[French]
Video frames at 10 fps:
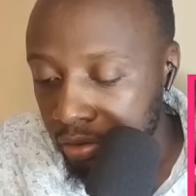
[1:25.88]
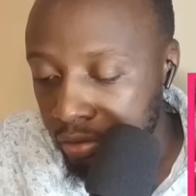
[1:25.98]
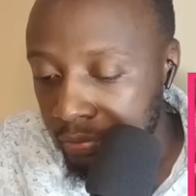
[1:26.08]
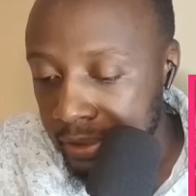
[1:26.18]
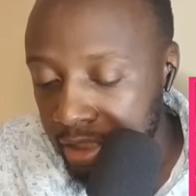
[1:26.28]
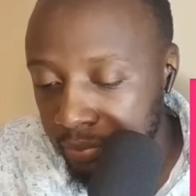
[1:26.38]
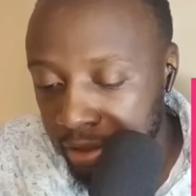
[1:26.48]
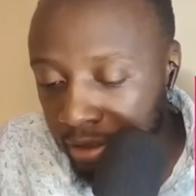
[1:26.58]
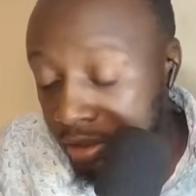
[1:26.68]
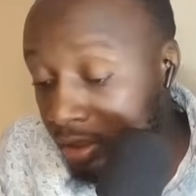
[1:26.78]
du MICEP
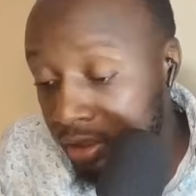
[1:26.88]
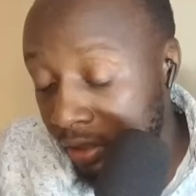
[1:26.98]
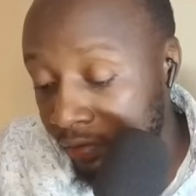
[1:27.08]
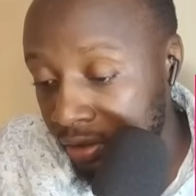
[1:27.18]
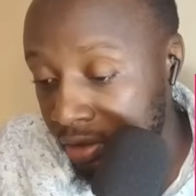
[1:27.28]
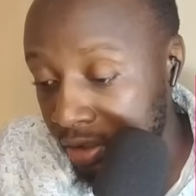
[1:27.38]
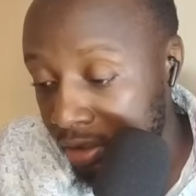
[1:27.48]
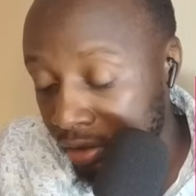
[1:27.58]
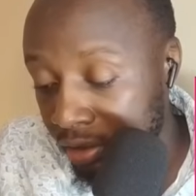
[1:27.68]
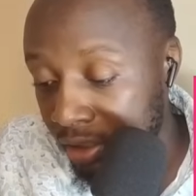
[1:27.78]
qui, en fait, qui
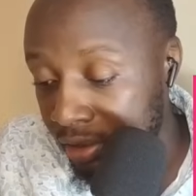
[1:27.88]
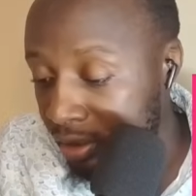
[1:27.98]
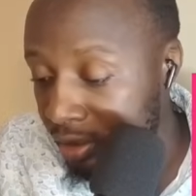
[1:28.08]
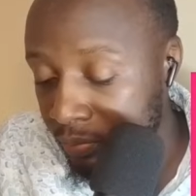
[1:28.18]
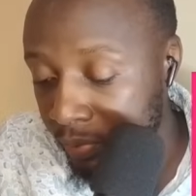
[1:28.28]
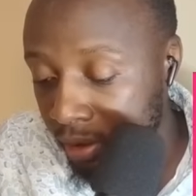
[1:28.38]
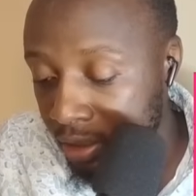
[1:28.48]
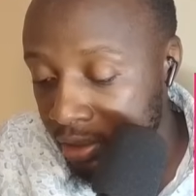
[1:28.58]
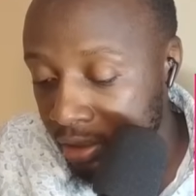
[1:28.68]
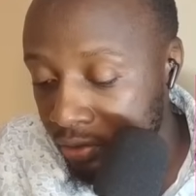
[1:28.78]
regardaient, n'est-ce pas, la
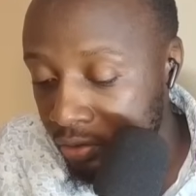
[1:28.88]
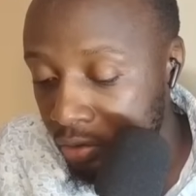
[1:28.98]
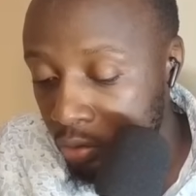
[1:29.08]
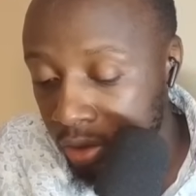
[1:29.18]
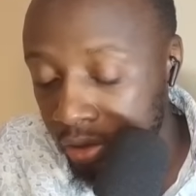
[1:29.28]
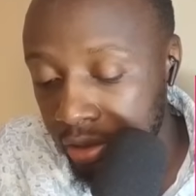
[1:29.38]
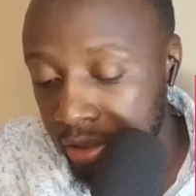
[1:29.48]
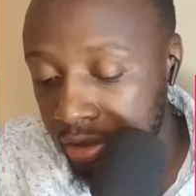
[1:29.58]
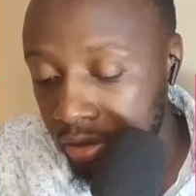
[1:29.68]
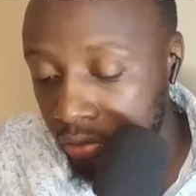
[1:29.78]
séance de loin,
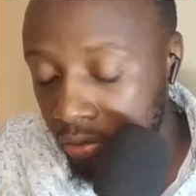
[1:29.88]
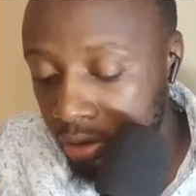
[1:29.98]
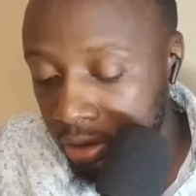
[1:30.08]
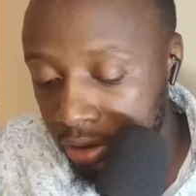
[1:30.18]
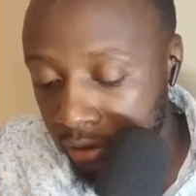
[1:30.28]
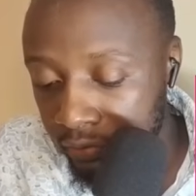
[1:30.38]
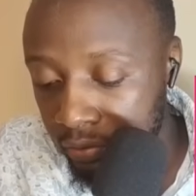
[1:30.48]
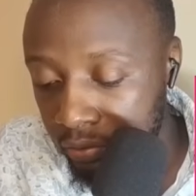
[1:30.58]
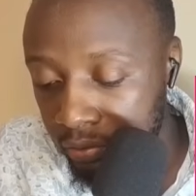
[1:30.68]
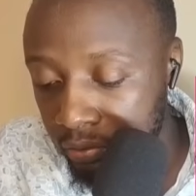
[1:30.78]
ainsi que les staffs
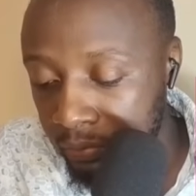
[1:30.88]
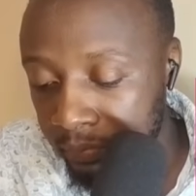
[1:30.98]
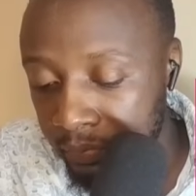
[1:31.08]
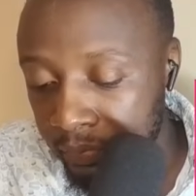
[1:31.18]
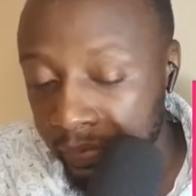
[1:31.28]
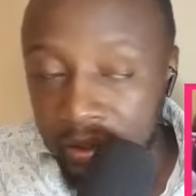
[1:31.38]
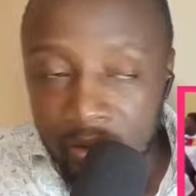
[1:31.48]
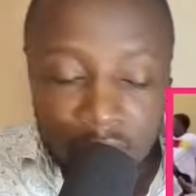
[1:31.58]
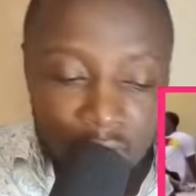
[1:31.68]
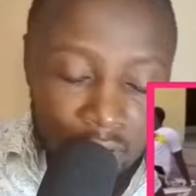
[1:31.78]
de,
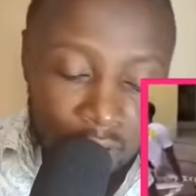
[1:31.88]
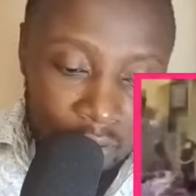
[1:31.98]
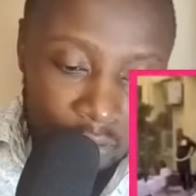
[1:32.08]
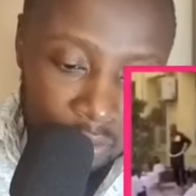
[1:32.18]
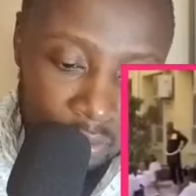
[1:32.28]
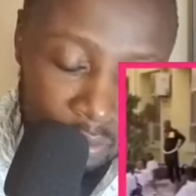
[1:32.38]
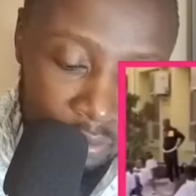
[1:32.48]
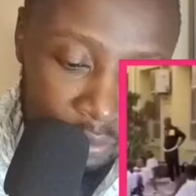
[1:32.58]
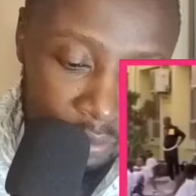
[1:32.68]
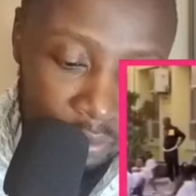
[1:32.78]

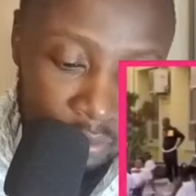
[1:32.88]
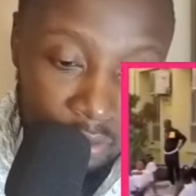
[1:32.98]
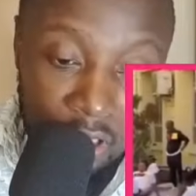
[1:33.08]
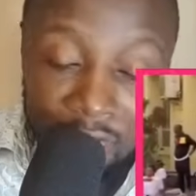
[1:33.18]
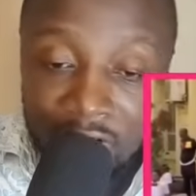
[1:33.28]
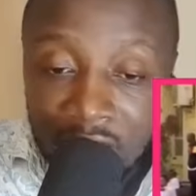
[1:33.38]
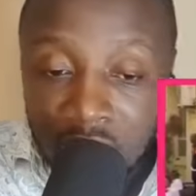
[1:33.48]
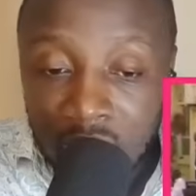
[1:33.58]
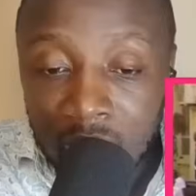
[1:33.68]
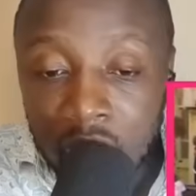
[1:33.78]
euh, de la
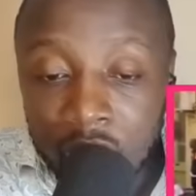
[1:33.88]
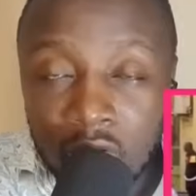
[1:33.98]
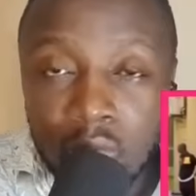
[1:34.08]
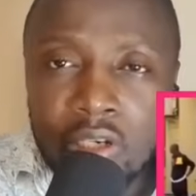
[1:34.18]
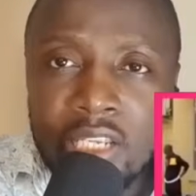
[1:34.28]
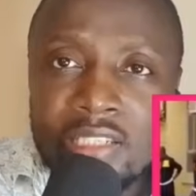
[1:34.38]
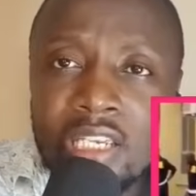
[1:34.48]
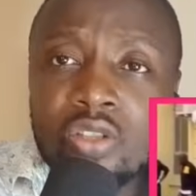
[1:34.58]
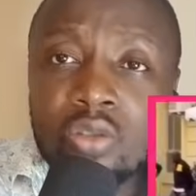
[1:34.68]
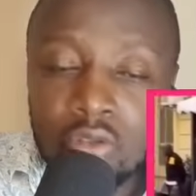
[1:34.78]
Fédération camerounaise de football, des
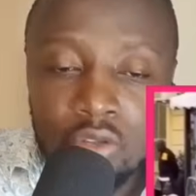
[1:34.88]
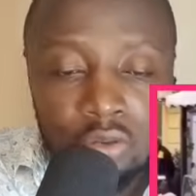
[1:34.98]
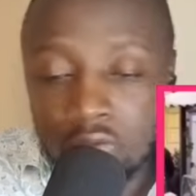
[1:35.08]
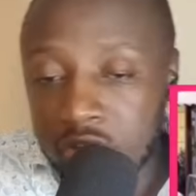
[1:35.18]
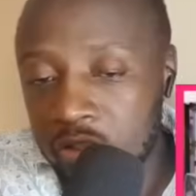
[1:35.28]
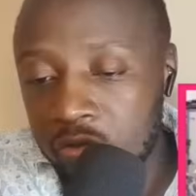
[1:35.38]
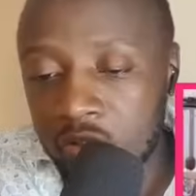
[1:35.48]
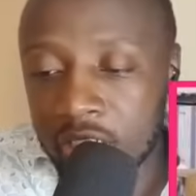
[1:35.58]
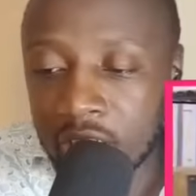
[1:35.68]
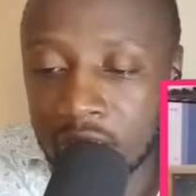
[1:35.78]
instructions. Si vous
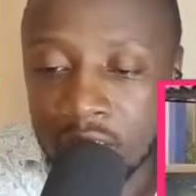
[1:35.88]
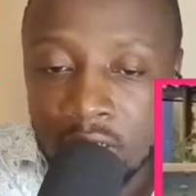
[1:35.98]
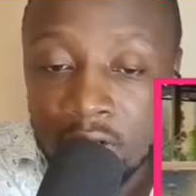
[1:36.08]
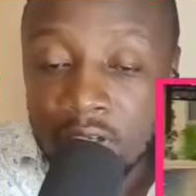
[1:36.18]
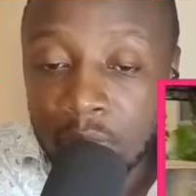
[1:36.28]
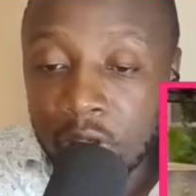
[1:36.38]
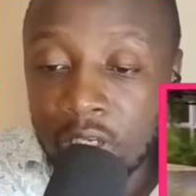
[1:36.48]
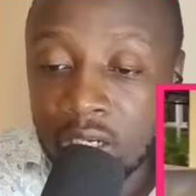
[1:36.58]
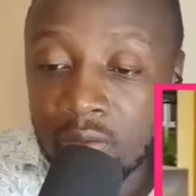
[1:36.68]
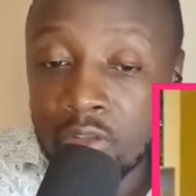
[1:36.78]
voyez, c'est un peu
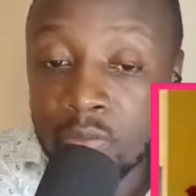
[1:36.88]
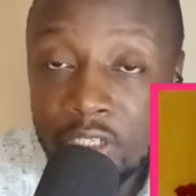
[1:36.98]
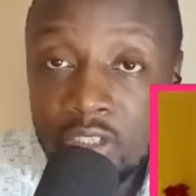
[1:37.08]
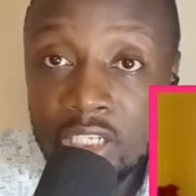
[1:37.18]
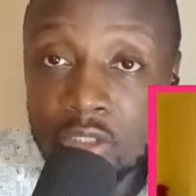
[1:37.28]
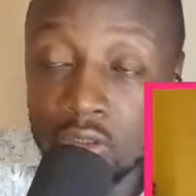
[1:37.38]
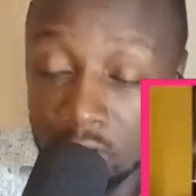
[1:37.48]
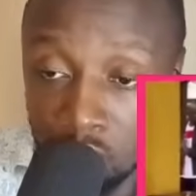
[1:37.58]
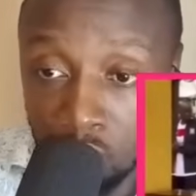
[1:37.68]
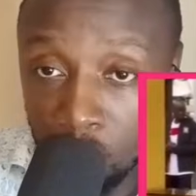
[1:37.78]
calme, c'est passé.
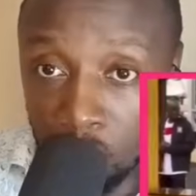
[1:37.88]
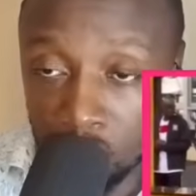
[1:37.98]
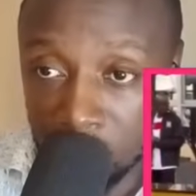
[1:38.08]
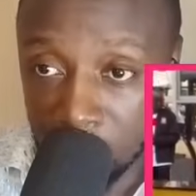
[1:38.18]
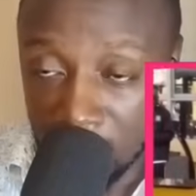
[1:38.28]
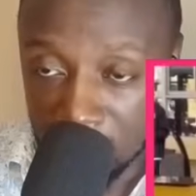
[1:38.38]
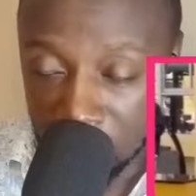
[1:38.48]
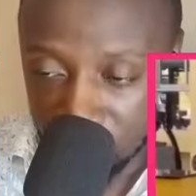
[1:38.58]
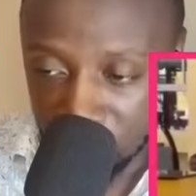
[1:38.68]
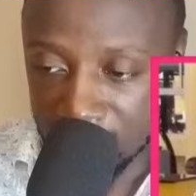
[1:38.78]
tout le monde se passe un
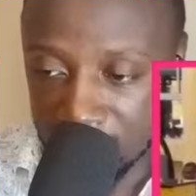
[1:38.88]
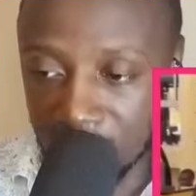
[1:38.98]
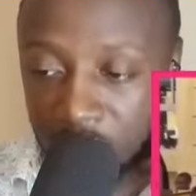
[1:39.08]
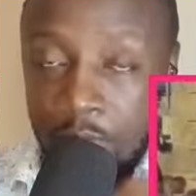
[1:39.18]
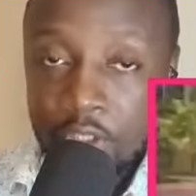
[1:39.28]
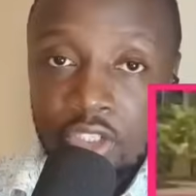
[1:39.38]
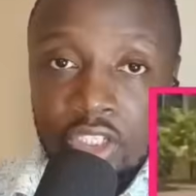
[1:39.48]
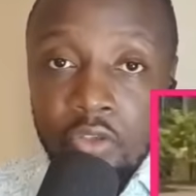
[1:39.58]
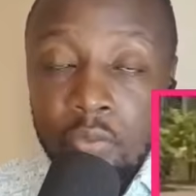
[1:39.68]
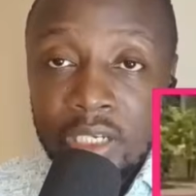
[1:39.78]
peu à distance parce qu'ils ne
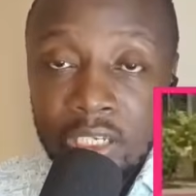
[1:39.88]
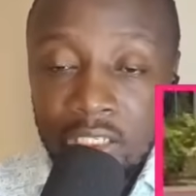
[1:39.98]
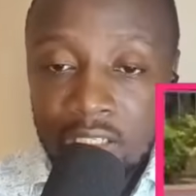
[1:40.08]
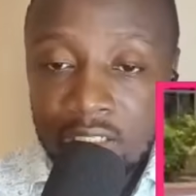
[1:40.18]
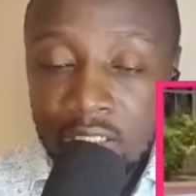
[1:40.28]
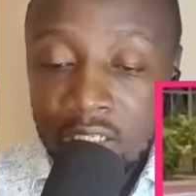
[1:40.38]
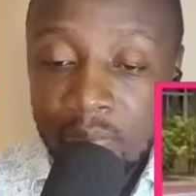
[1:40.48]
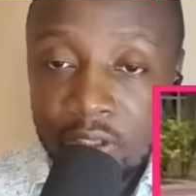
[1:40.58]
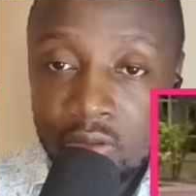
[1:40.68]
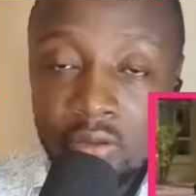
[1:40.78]
veulent pas créer un scandale,
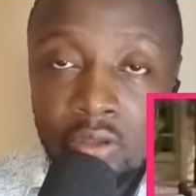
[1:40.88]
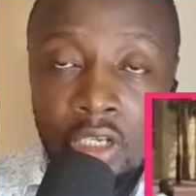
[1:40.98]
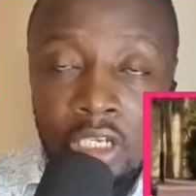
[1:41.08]
parce que